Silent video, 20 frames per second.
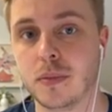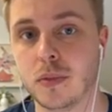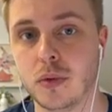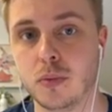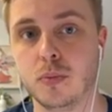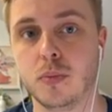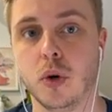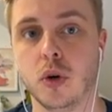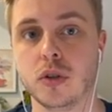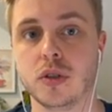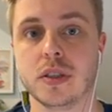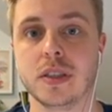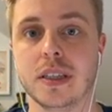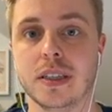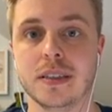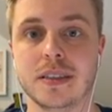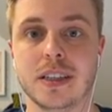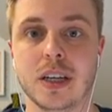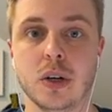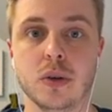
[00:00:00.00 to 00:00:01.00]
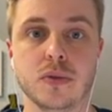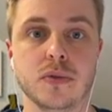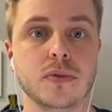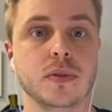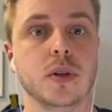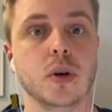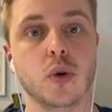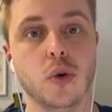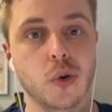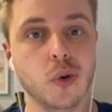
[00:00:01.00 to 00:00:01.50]
Bronzetickets kaufen,
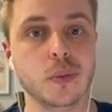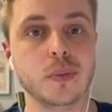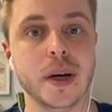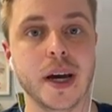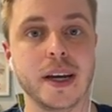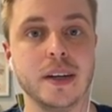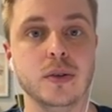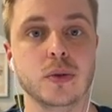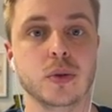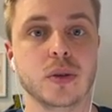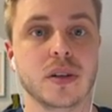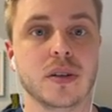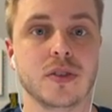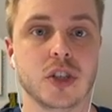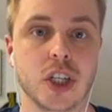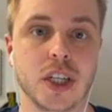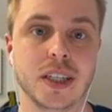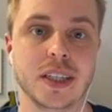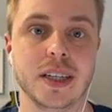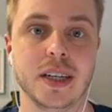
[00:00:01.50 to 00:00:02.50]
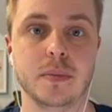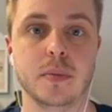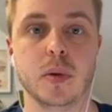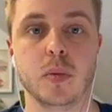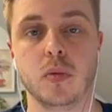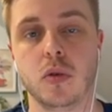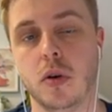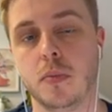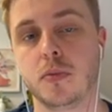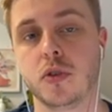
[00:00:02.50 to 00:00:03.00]
um eine höhere Wahrscheinlichkeit beim
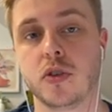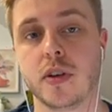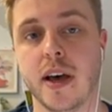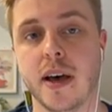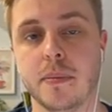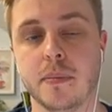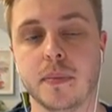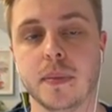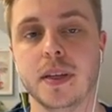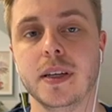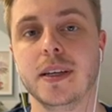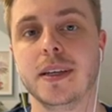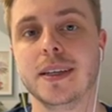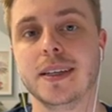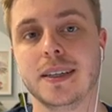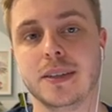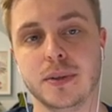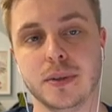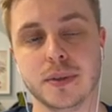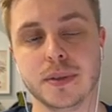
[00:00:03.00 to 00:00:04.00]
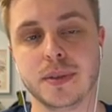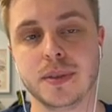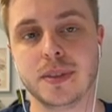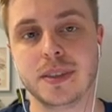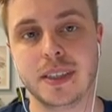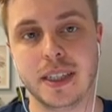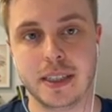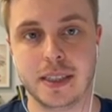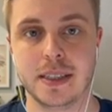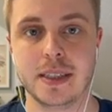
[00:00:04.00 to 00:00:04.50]
Drop zu haben. Und
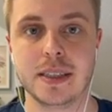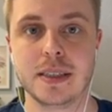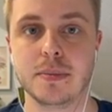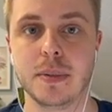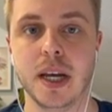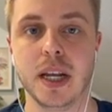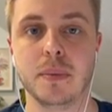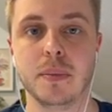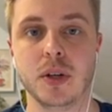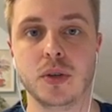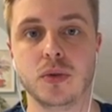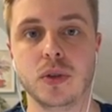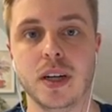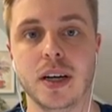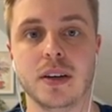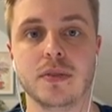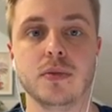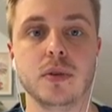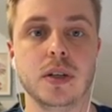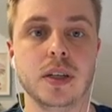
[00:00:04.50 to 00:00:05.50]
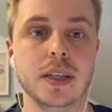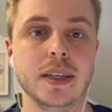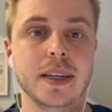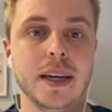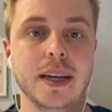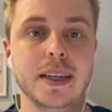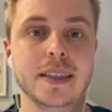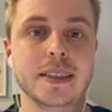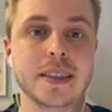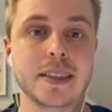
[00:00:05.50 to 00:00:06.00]
das ist meiner Meinung nach wirklich
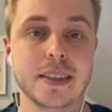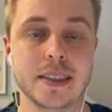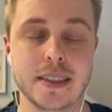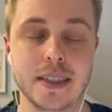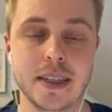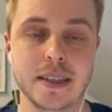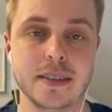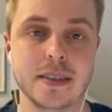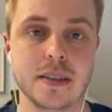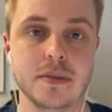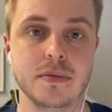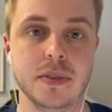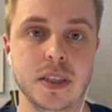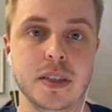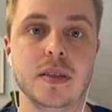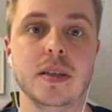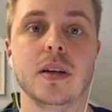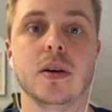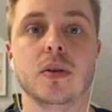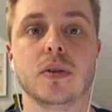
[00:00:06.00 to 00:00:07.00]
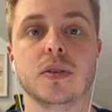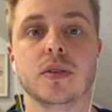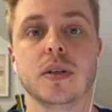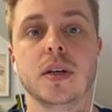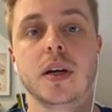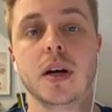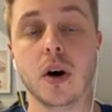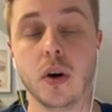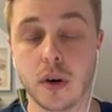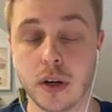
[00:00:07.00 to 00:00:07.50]
ein sehr, sehr wichtiger und
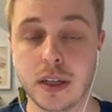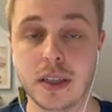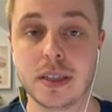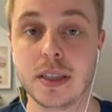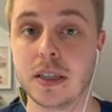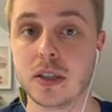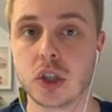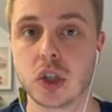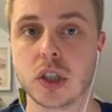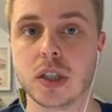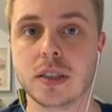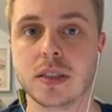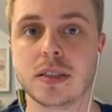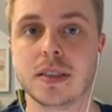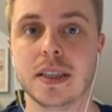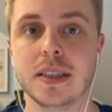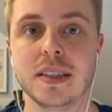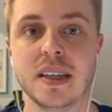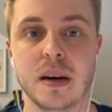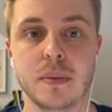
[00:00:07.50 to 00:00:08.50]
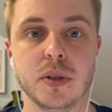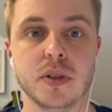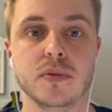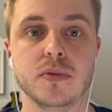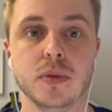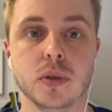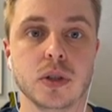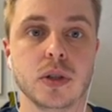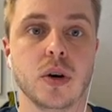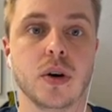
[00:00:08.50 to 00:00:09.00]
auch richtiger Schritt, denn damit wird
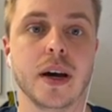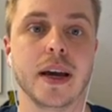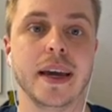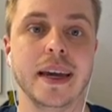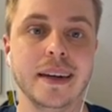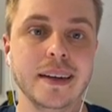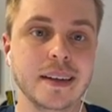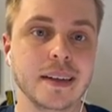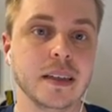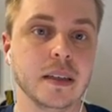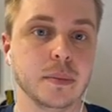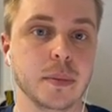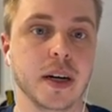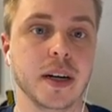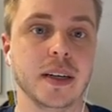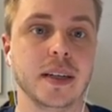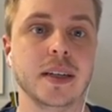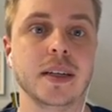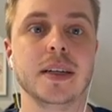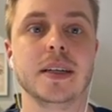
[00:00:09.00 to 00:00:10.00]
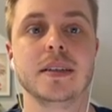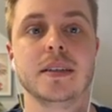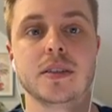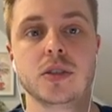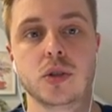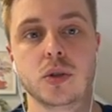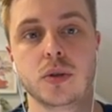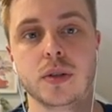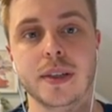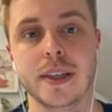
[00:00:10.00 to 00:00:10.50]
auch endlich mal der
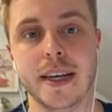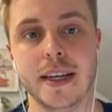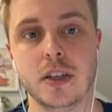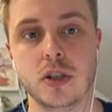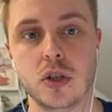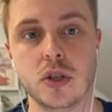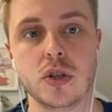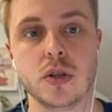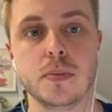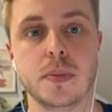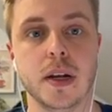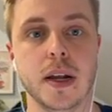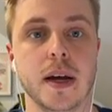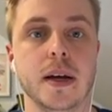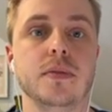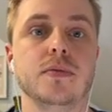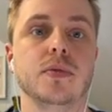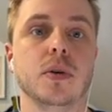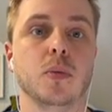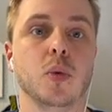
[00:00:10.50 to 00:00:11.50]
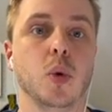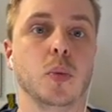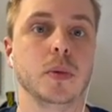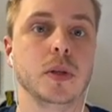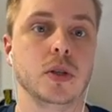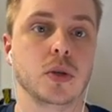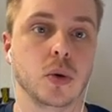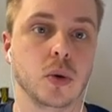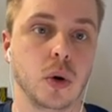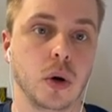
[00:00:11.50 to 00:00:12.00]
Circulation Supply vom
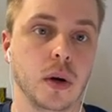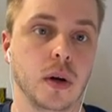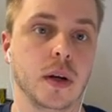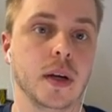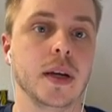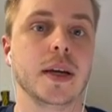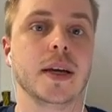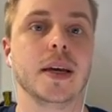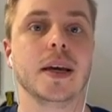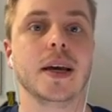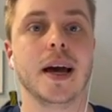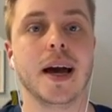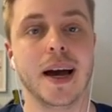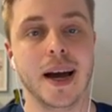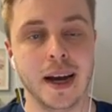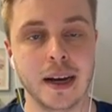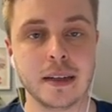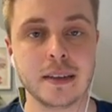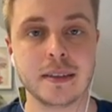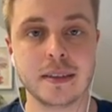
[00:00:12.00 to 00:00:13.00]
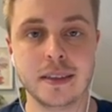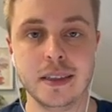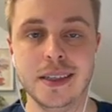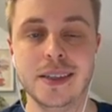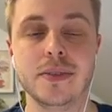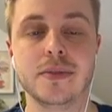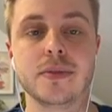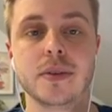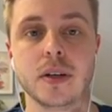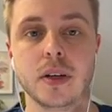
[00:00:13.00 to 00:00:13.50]
OMI-Token aktiv
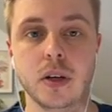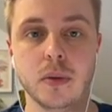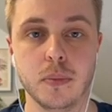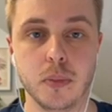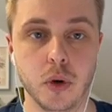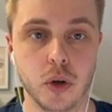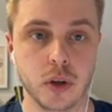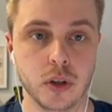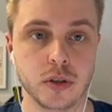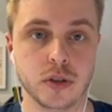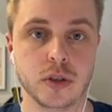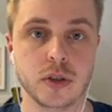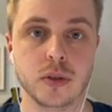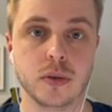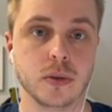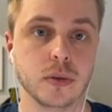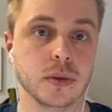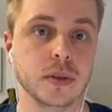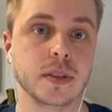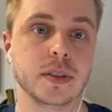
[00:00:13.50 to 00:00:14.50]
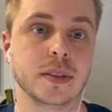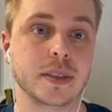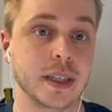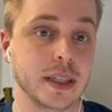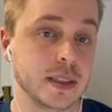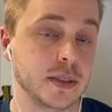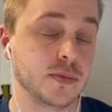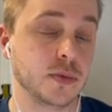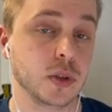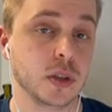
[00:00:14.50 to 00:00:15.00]
geburnt. Und das
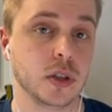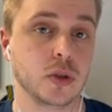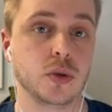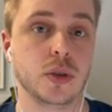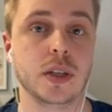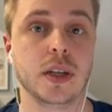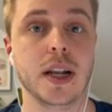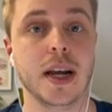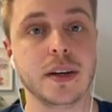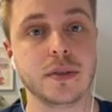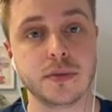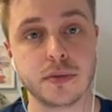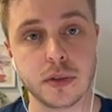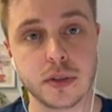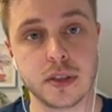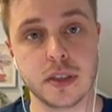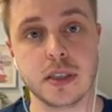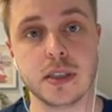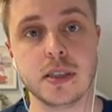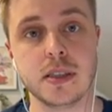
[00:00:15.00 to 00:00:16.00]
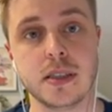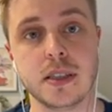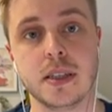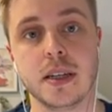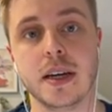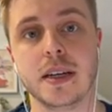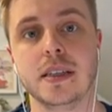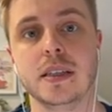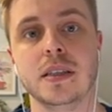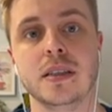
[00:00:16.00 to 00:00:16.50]
wird natürlich langfristig gesehen einen
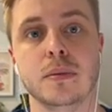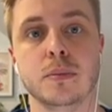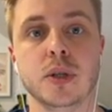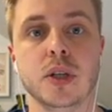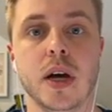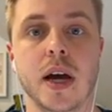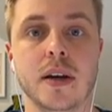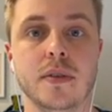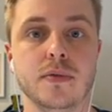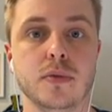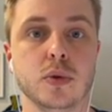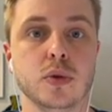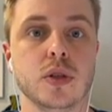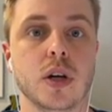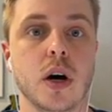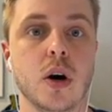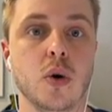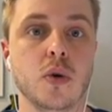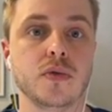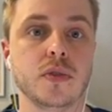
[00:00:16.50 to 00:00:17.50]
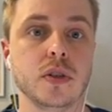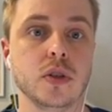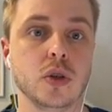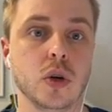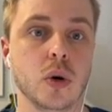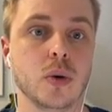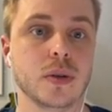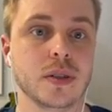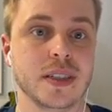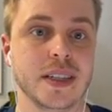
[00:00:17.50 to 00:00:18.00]
enormen Einfluss auf den
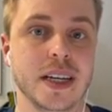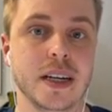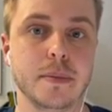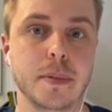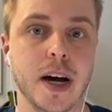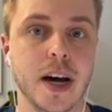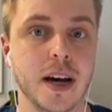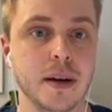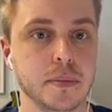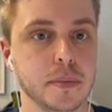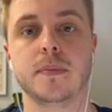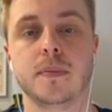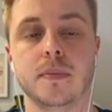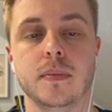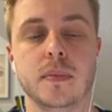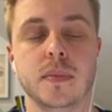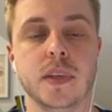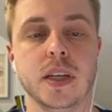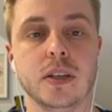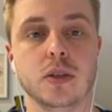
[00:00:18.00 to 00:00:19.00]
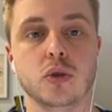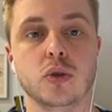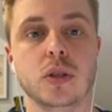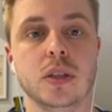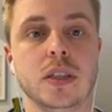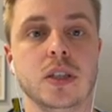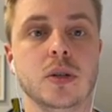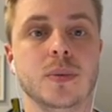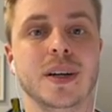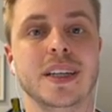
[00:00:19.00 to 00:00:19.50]
Token selber haben, da natürlich
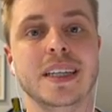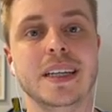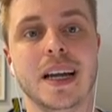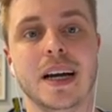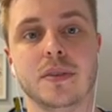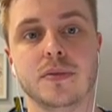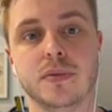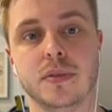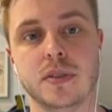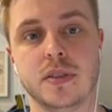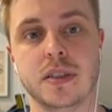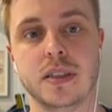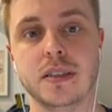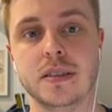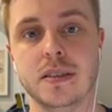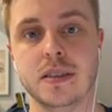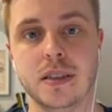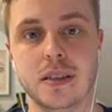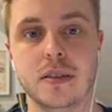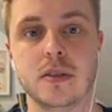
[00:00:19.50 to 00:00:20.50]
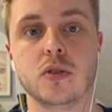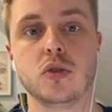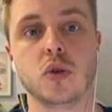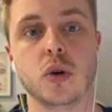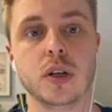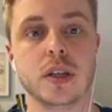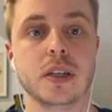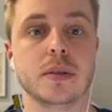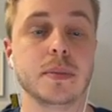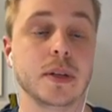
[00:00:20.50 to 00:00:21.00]
hierbei die langfristige Sicht
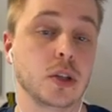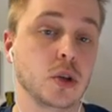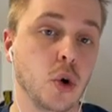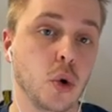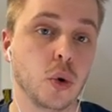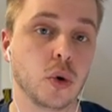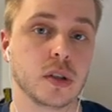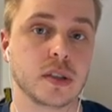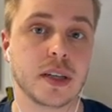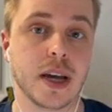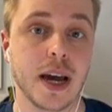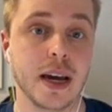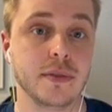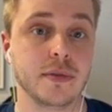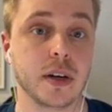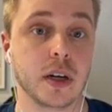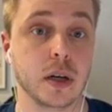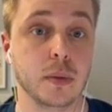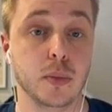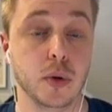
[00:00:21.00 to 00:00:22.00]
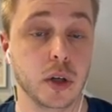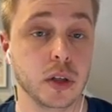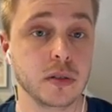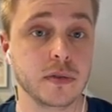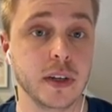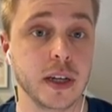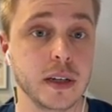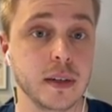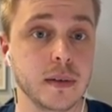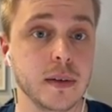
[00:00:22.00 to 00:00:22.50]
deutlich mehr Tokens einfach geburnt
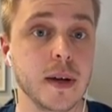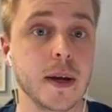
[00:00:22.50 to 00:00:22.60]
werden,